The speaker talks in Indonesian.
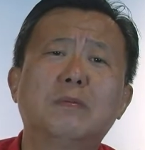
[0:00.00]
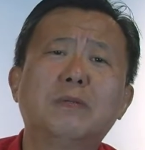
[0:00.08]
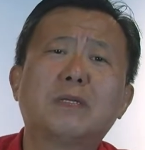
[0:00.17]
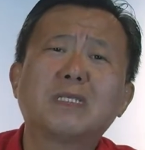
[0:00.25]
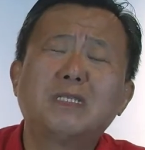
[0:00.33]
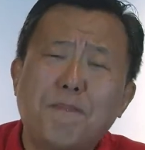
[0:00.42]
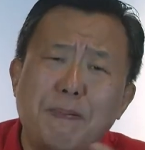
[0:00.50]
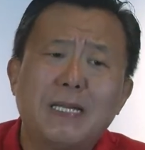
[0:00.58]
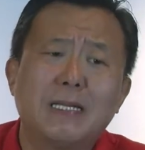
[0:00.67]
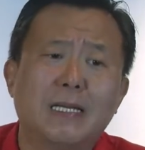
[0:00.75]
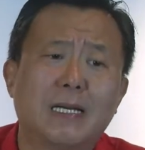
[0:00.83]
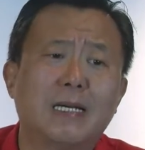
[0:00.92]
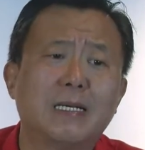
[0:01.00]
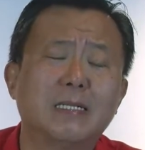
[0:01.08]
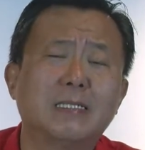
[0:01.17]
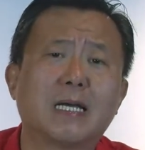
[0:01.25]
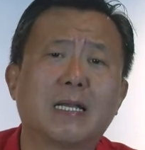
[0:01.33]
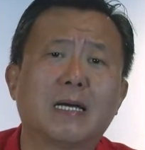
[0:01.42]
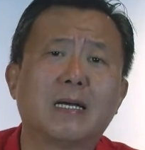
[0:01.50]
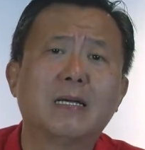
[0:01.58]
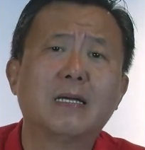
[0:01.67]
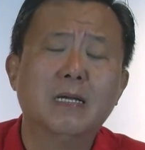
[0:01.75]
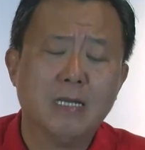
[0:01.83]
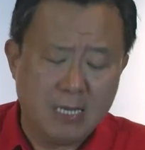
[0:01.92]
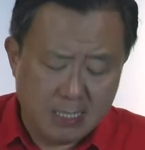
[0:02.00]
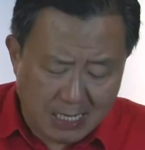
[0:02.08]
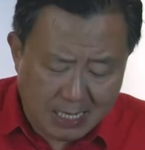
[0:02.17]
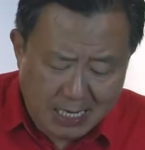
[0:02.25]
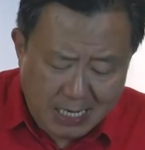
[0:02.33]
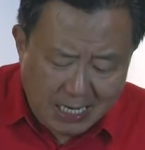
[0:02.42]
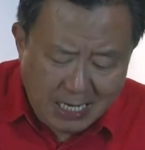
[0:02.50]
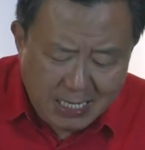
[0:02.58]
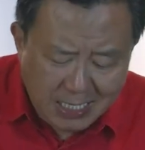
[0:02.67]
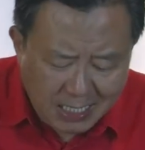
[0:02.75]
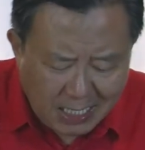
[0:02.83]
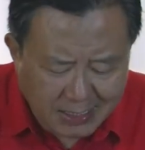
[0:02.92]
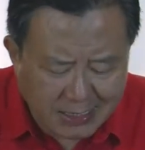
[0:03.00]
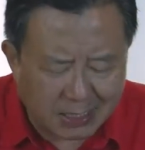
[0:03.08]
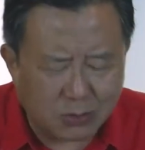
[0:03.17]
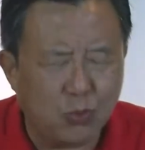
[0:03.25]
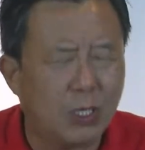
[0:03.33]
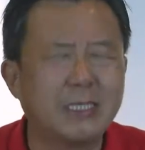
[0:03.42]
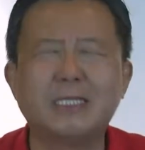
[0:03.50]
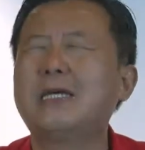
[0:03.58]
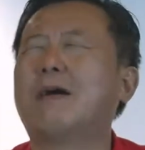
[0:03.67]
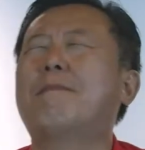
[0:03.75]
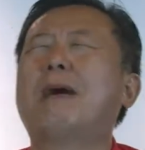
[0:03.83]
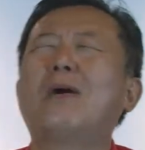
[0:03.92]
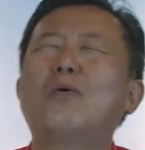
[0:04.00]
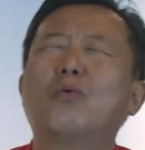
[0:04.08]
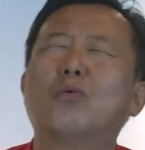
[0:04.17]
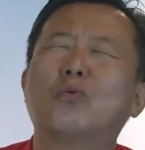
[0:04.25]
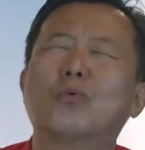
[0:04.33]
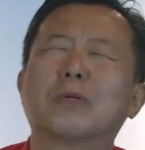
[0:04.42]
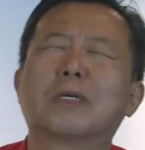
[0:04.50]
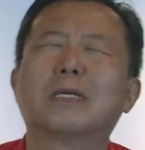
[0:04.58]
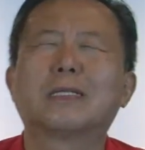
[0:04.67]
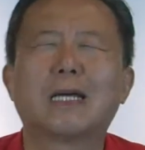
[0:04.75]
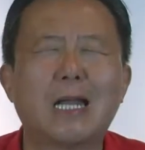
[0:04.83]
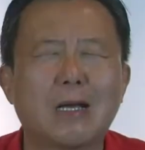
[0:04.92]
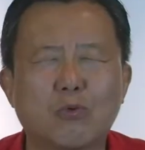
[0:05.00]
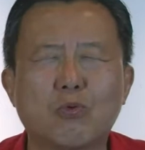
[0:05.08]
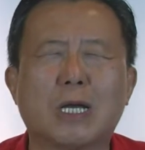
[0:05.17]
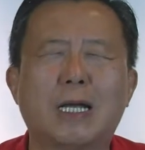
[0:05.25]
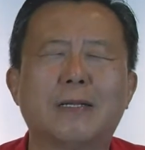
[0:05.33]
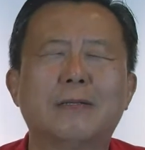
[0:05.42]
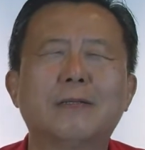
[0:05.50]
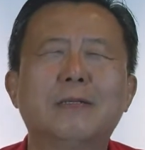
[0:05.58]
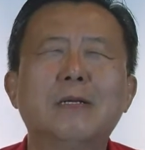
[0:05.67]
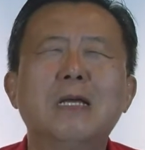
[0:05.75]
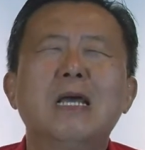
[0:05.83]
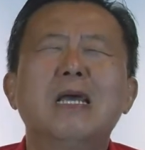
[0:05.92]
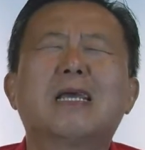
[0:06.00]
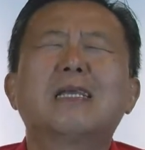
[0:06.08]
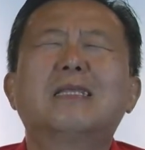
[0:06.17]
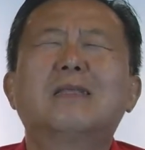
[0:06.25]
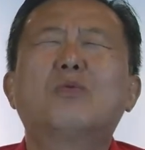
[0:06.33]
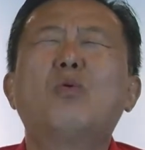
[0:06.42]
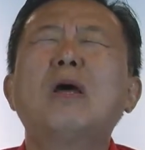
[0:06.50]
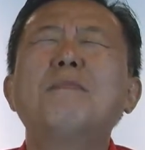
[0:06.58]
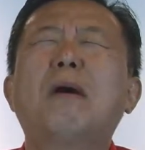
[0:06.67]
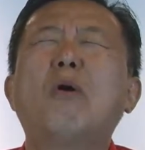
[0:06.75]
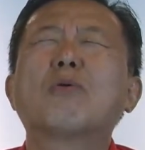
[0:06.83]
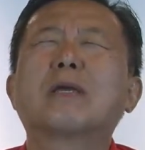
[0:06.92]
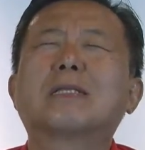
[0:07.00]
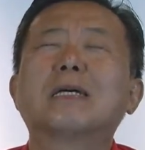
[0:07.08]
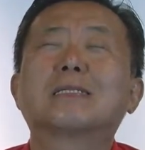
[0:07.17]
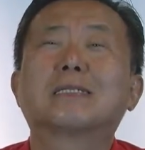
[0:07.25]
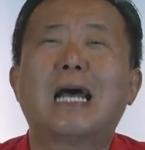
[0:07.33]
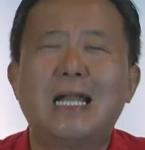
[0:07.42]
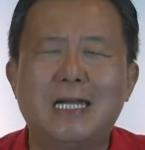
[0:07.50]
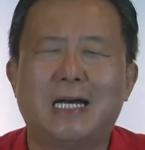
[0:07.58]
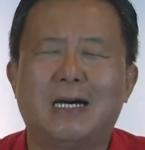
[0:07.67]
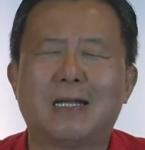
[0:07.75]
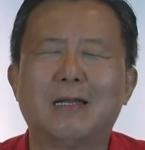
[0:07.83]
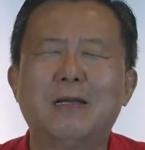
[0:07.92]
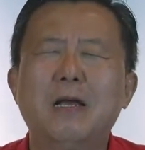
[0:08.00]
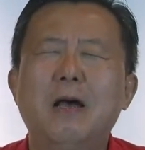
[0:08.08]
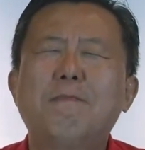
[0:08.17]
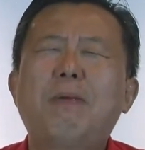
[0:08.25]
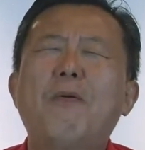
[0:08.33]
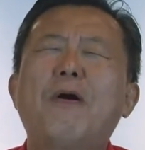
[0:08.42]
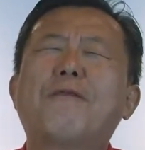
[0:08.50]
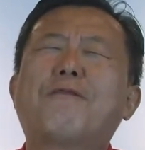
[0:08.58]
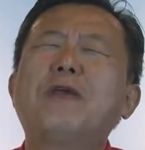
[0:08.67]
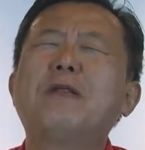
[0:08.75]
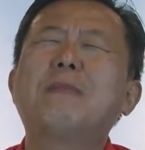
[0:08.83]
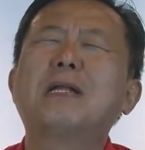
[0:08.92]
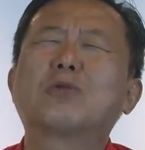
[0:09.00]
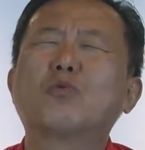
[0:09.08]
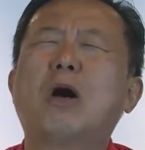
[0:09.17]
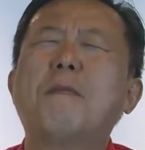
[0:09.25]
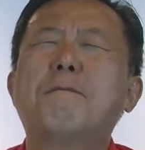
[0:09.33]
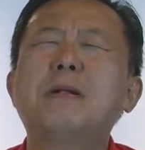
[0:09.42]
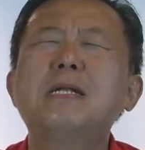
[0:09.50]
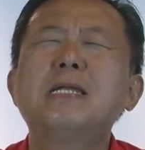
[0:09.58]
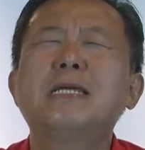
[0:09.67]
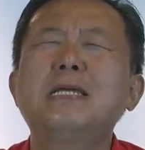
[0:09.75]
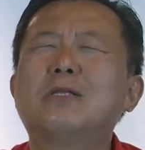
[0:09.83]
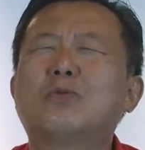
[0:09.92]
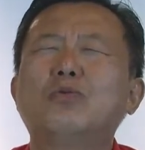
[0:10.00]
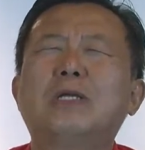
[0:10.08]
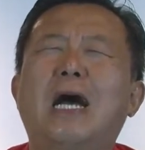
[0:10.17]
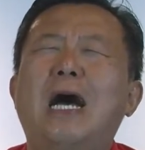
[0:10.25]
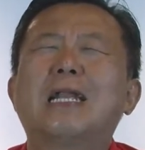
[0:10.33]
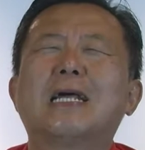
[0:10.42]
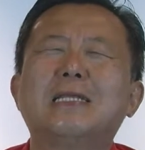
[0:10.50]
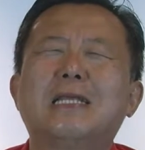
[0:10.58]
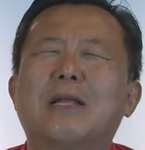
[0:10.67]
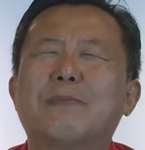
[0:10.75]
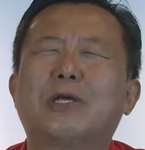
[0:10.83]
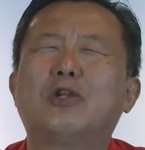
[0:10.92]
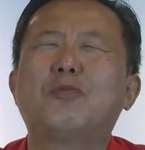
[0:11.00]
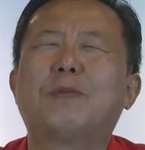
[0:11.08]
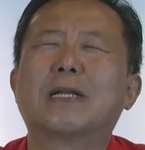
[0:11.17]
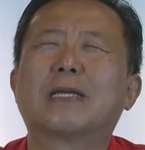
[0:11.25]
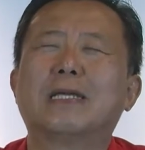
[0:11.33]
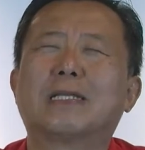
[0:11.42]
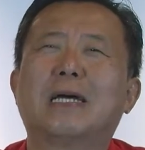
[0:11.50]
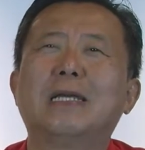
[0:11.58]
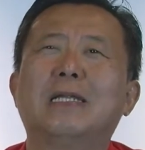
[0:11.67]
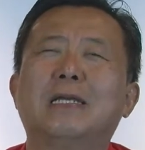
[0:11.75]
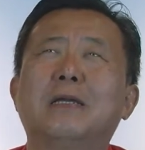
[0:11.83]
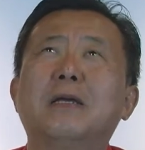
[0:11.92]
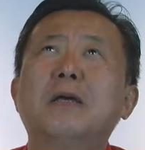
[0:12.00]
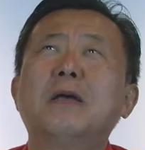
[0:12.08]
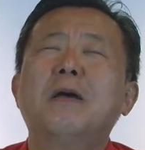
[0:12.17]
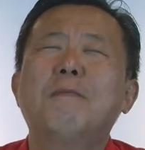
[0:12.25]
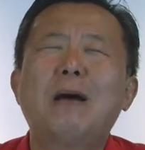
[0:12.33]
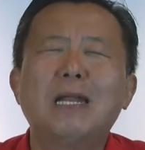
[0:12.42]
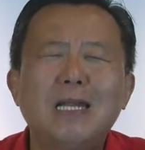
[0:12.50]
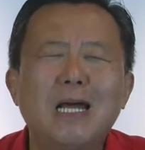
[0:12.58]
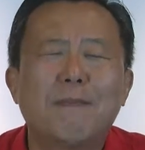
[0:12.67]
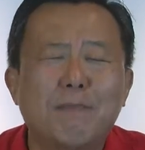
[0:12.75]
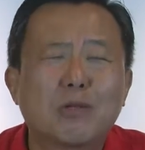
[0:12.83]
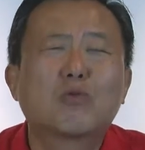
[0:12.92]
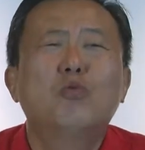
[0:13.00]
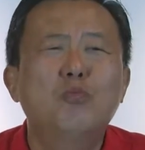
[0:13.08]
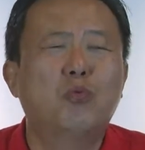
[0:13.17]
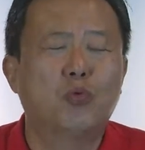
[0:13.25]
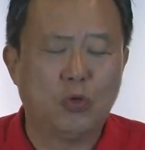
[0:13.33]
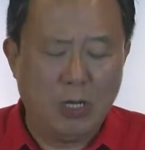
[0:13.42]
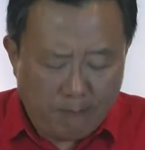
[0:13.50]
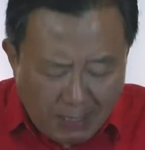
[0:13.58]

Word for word: Kejepit dia di sana. Nah, inilah yang Tuhan tidak mau kita lakukan. Tuhan mau kita sadar bahwa firman Tuhan, benih itu yang ada di dalam kehidupan kita ini, marilah bertumbuh.